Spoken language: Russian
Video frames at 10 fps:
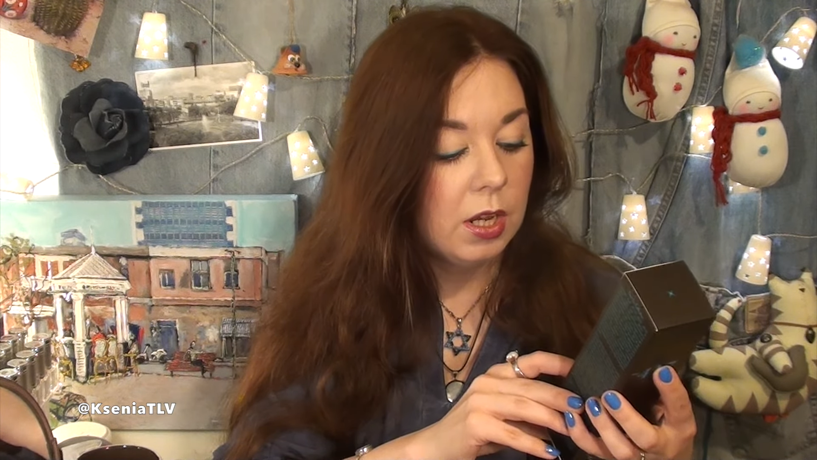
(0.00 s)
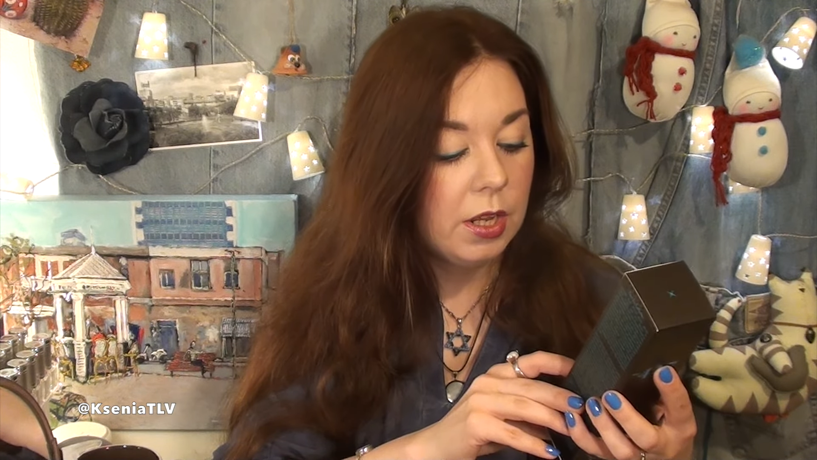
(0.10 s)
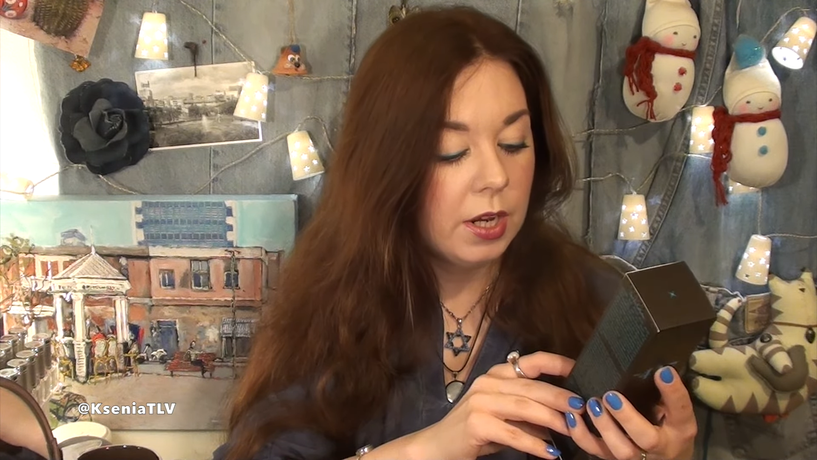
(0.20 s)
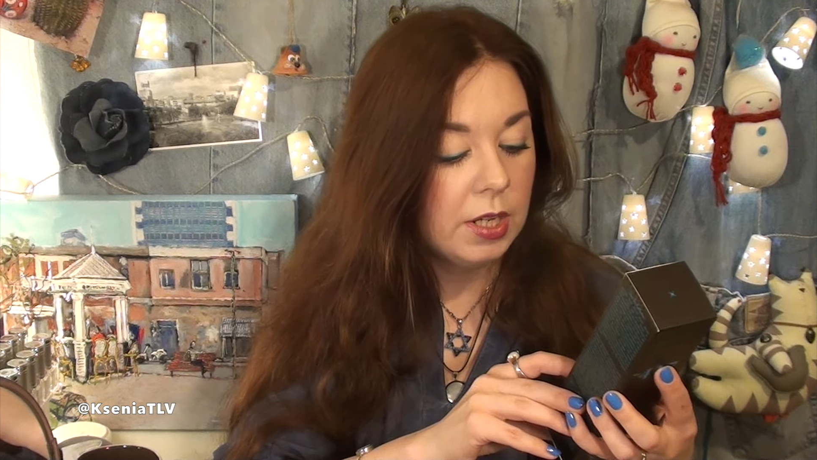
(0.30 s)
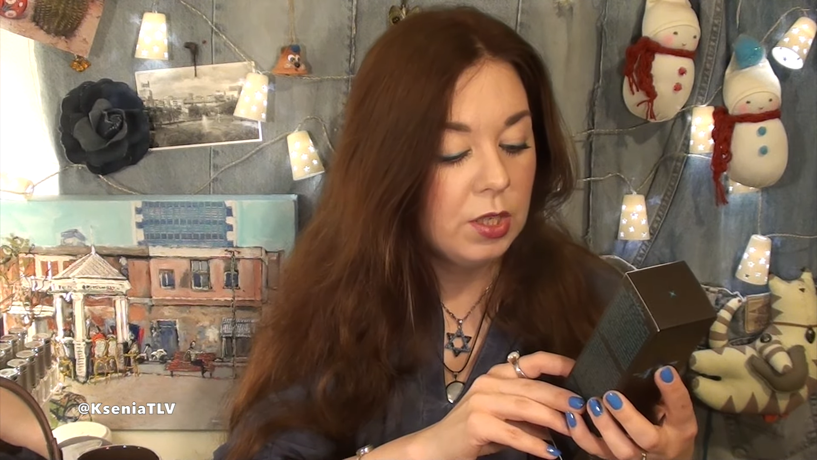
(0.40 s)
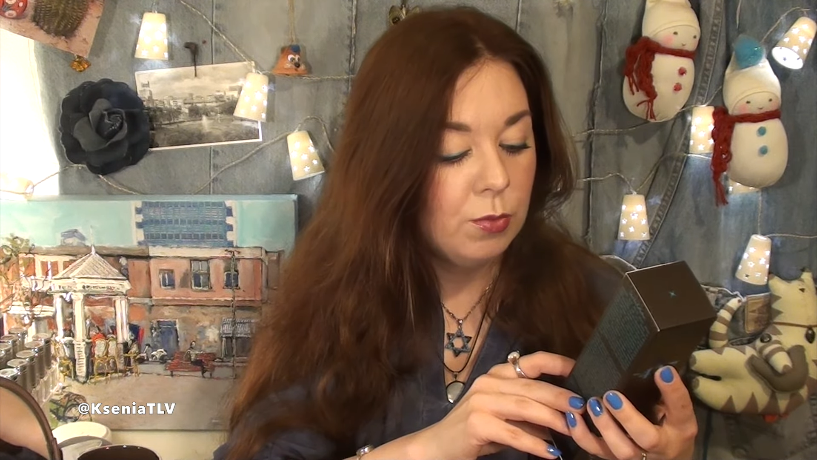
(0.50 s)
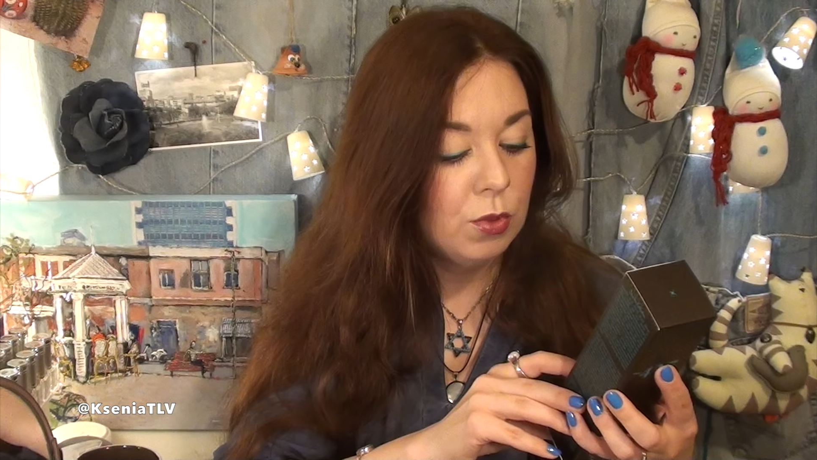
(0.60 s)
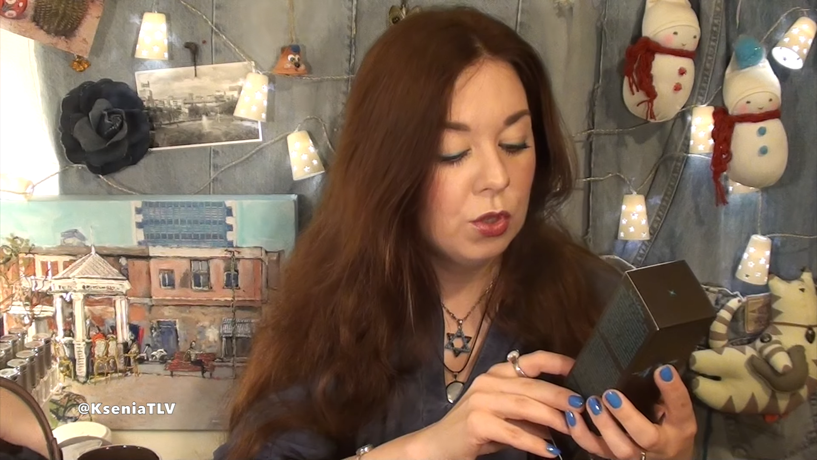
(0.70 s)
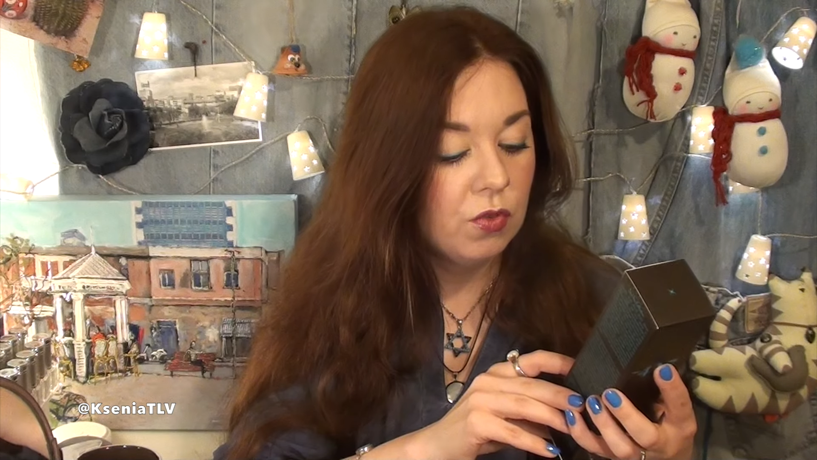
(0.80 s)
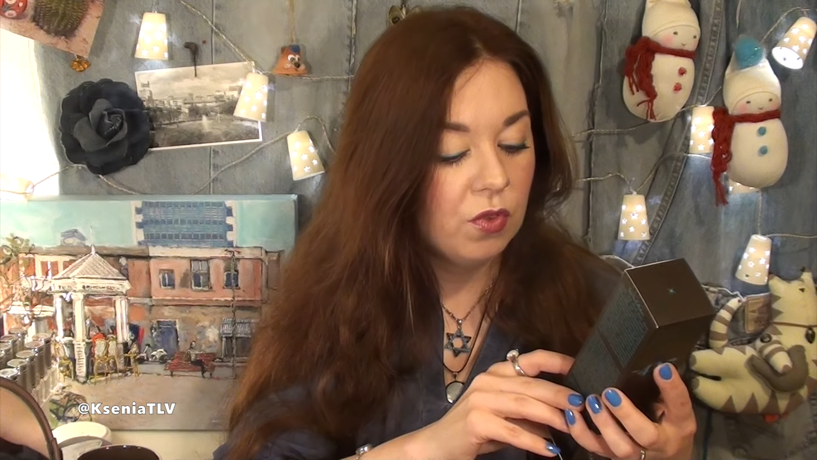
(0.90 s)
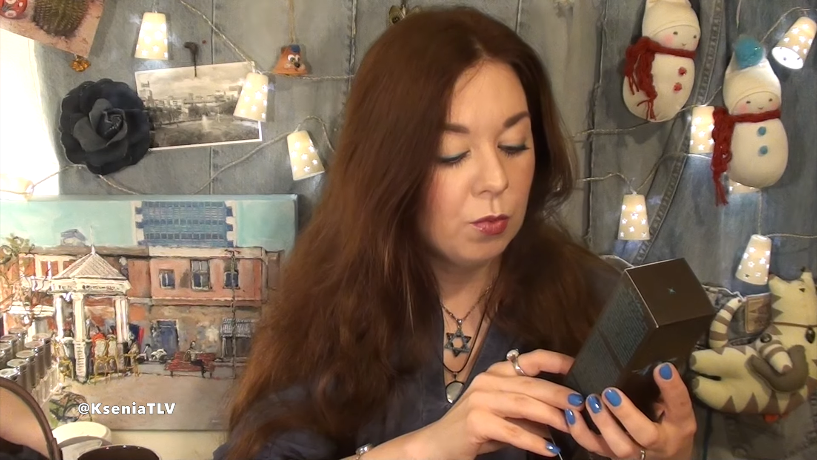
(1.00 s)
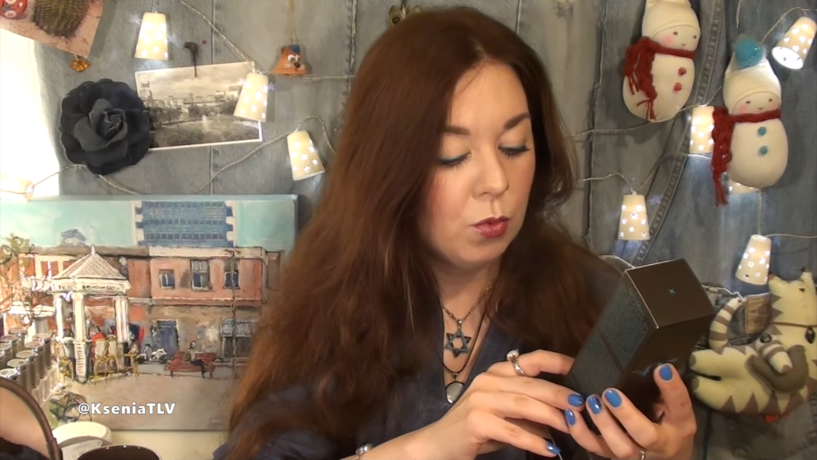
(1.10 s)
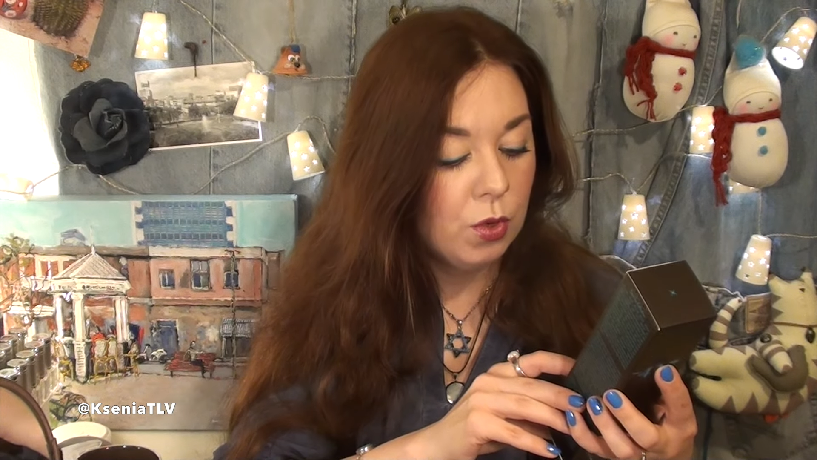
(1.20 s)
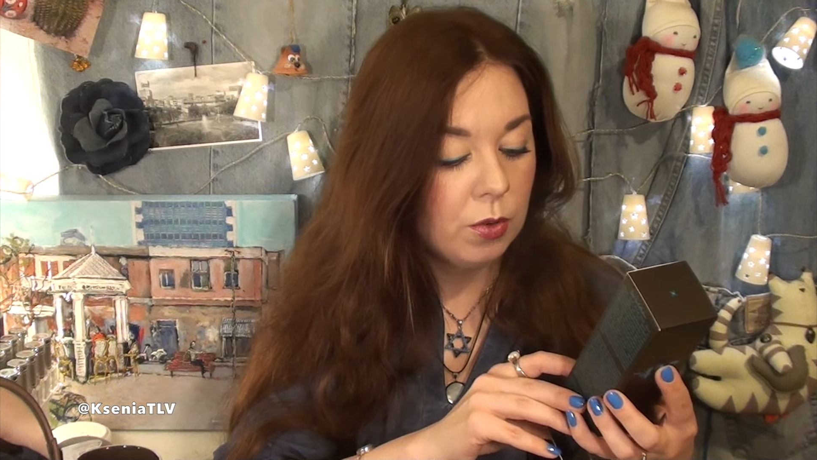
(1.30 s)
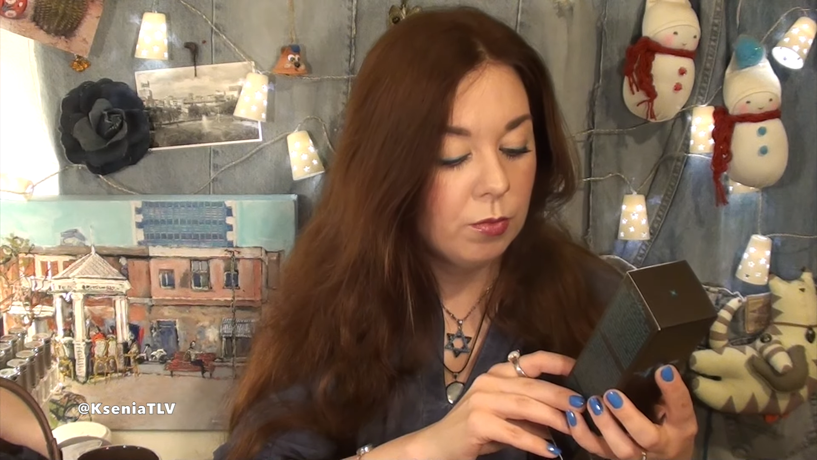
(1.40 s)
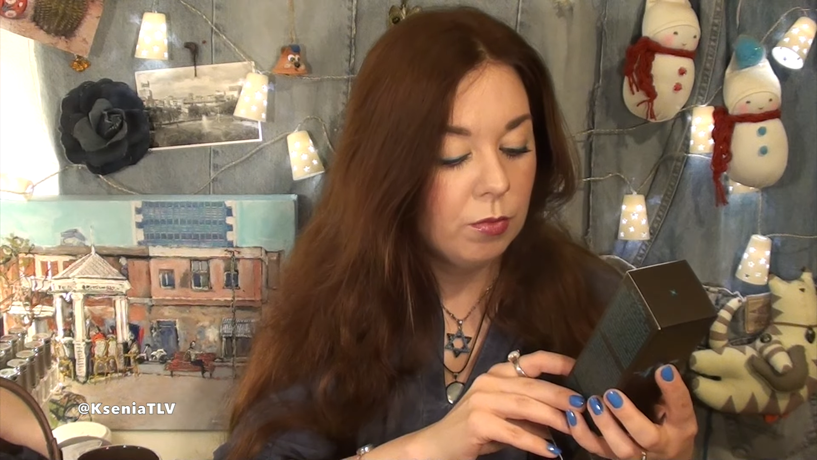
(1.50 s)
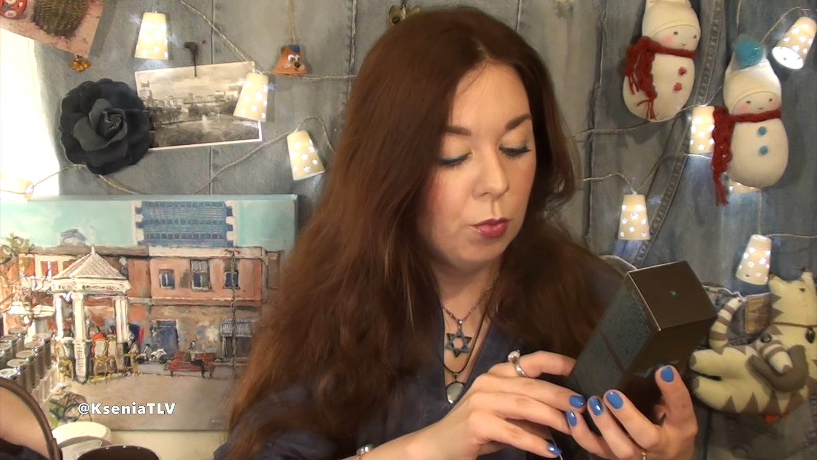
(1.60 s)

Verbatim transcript: грязи Мертвого моря